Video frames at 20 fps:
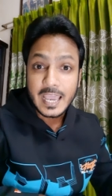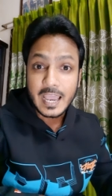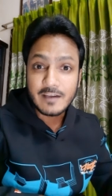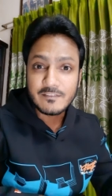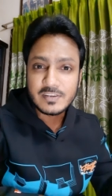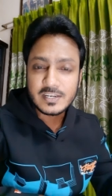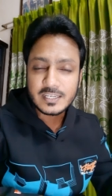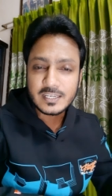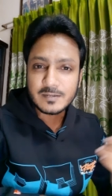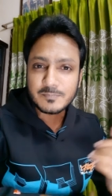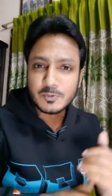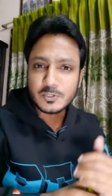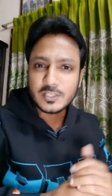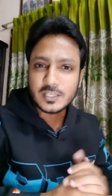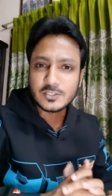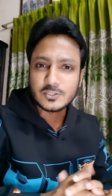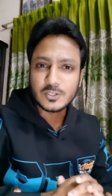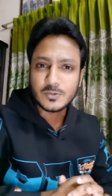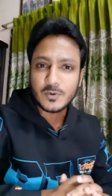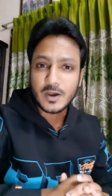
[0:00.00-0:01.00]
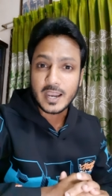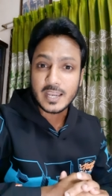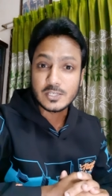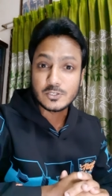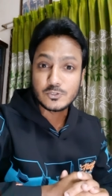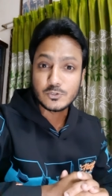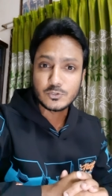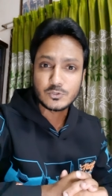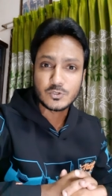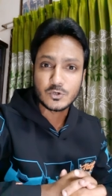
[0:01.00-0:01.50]
আমেরিকার প্রধানতম আয়
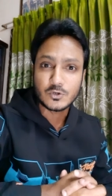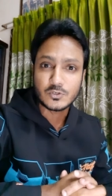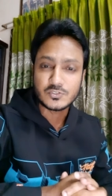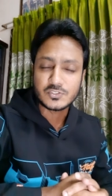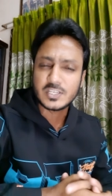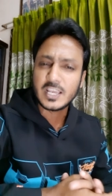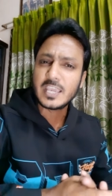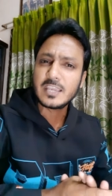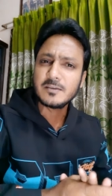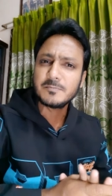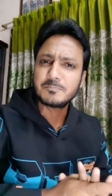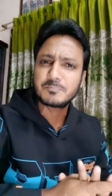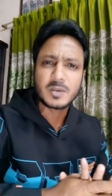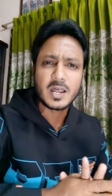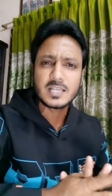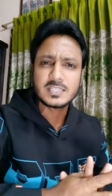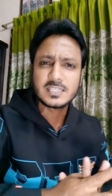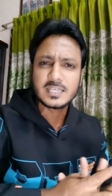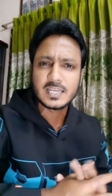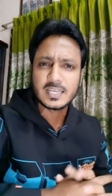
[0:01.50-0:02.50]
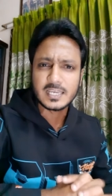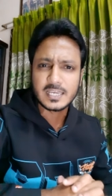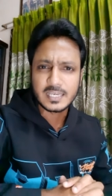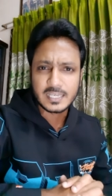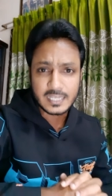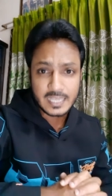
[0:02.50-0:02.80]
যুদ্ধ যেই ব্রাজিলে